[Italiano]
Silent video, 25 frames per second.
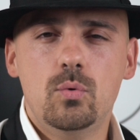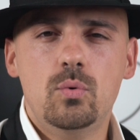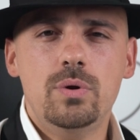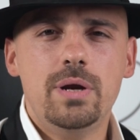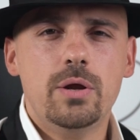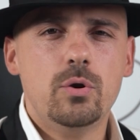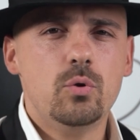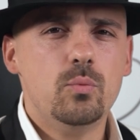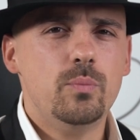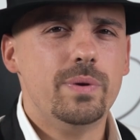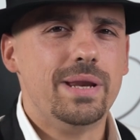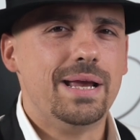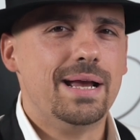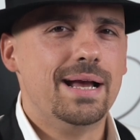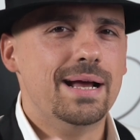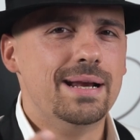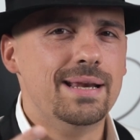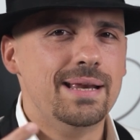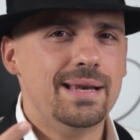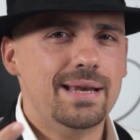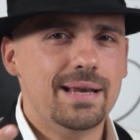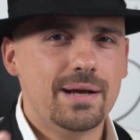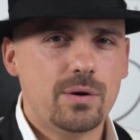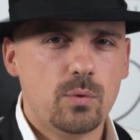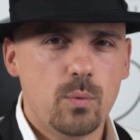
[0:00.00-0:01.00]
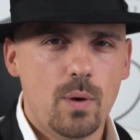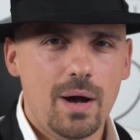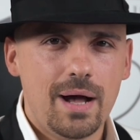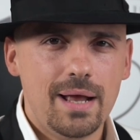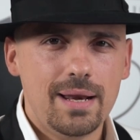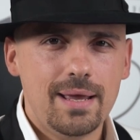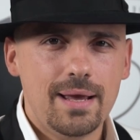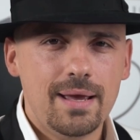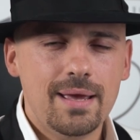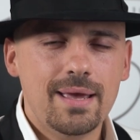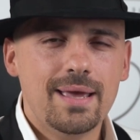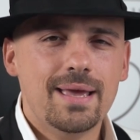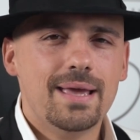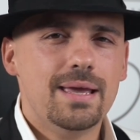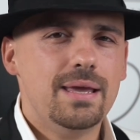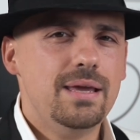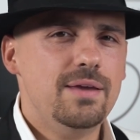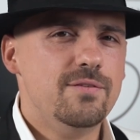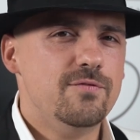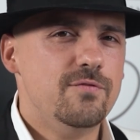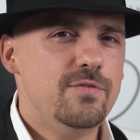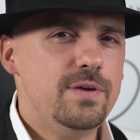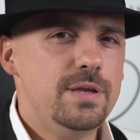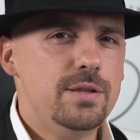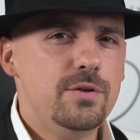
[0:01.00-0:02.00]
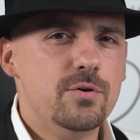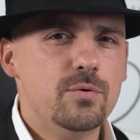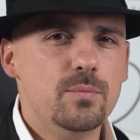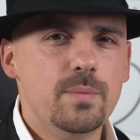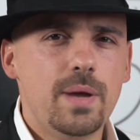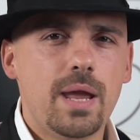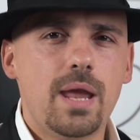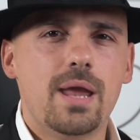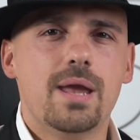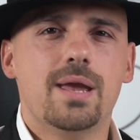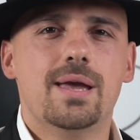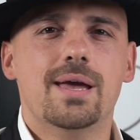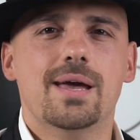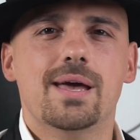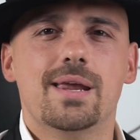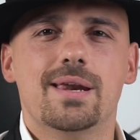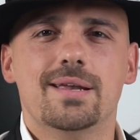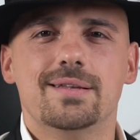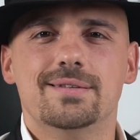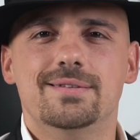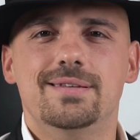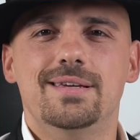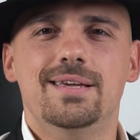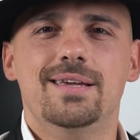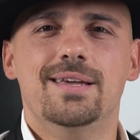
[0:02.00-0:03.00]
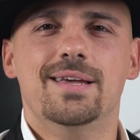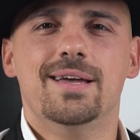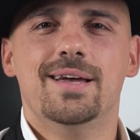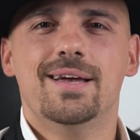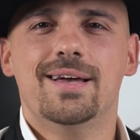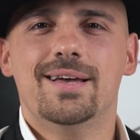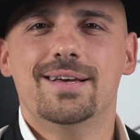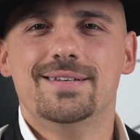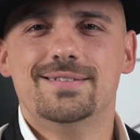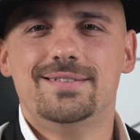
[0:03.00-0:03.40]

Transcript: una rubrica nella quale i videomaker di